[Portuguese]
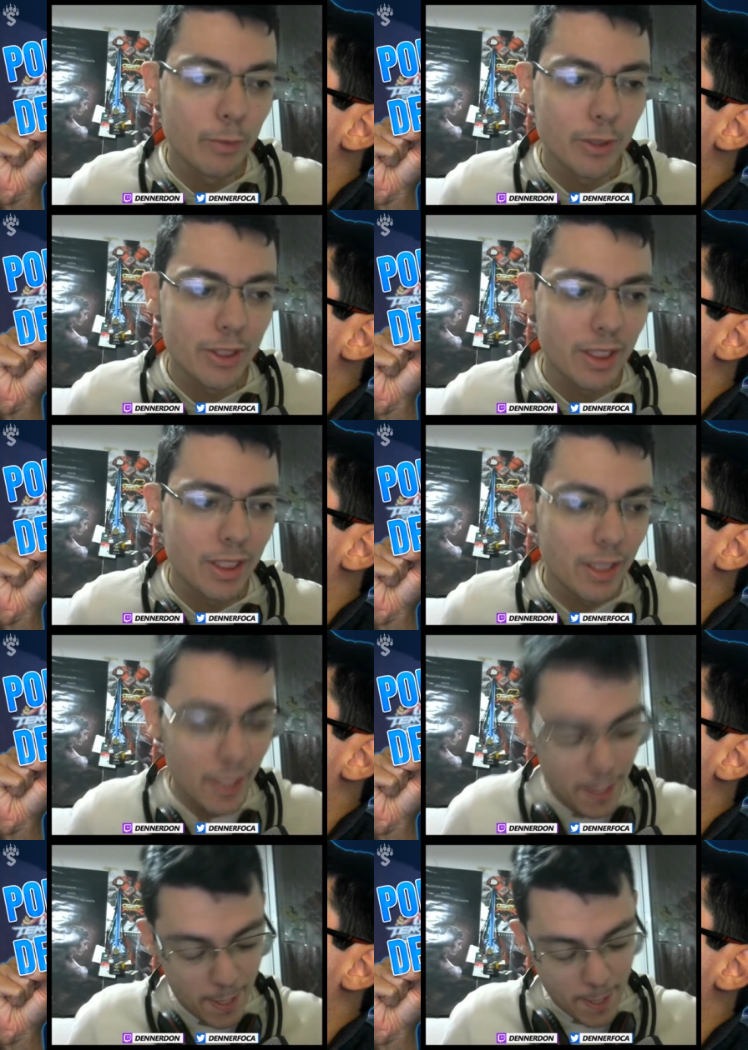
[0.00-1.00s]
você
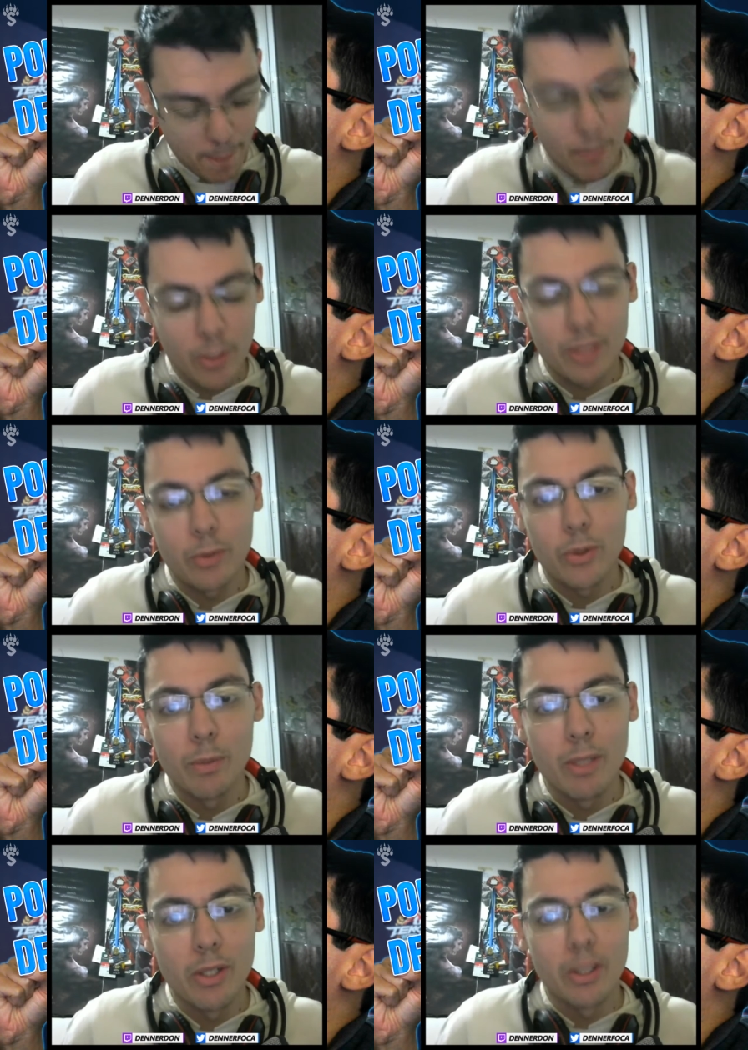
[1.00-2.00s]
mostra o seu
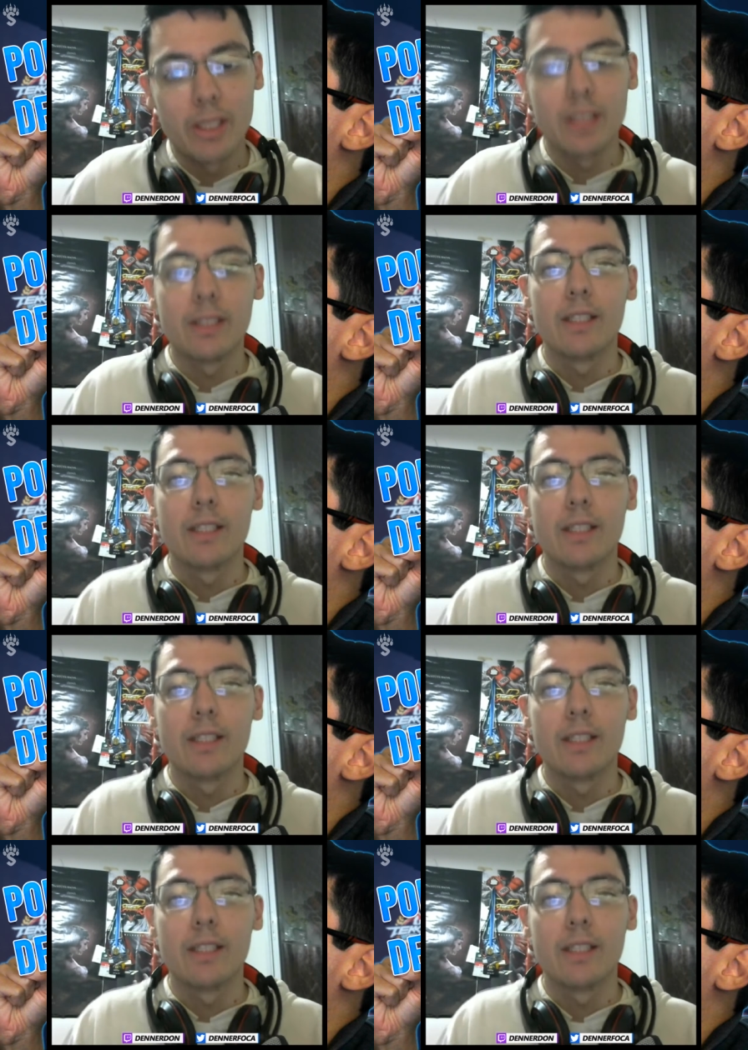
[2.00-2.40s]
melhor